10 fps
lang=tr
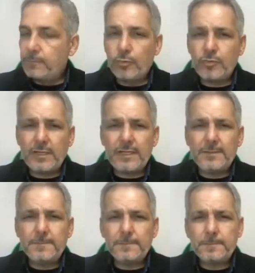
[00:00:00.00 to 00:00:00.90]

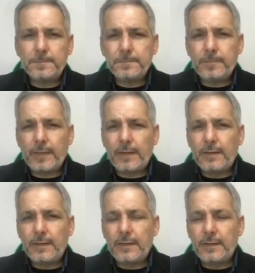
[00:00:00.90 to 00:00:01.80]
burada
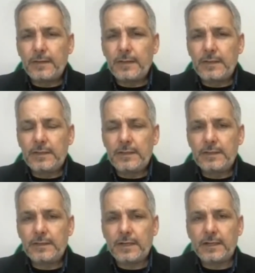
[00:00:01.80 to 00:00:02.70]
e,
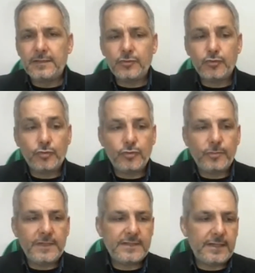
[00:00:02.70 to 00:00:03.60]
artık şu
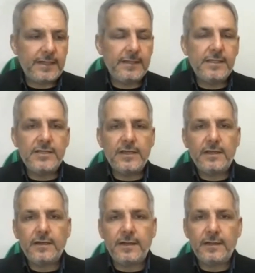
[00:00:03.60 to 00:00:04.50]
meseleyi
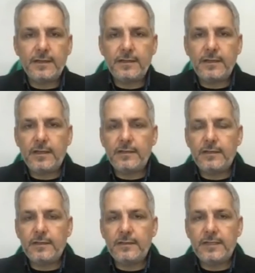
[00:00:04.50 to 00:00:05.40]
iyice hani e,
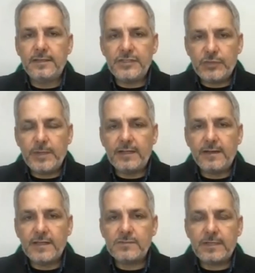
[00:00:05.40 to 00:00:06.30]
netleştirmek
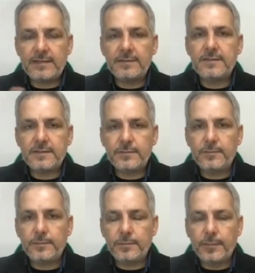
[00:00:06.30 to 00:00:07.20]
lazım. Neden
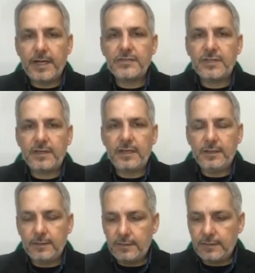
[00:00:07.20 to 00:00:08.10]

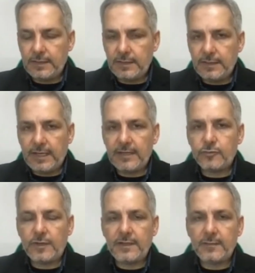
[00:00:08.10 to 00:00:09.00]
Bahçeli e,
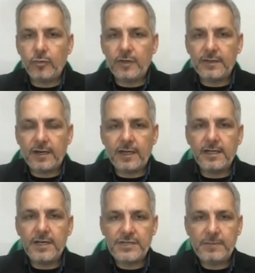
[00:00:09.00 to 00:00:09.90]
Erdoğan'a bu kadar
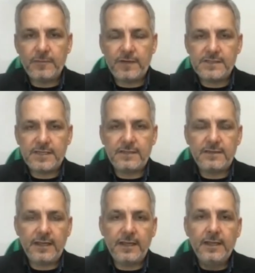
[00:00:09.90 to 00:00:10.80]
angaje bir
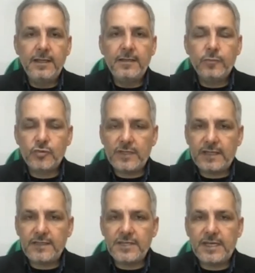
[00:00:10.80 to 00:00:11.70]
vaziyette? Bu
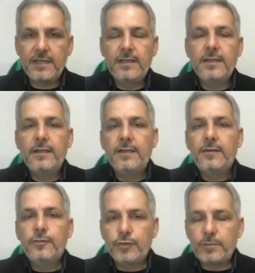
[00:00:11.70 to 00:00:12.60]
sadece
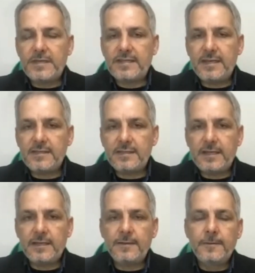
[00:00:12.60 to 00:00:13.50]
Kürt
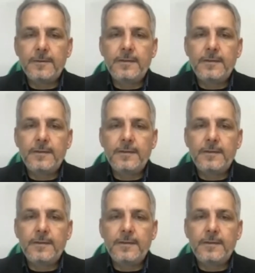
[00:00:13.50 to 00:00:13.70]
meselesini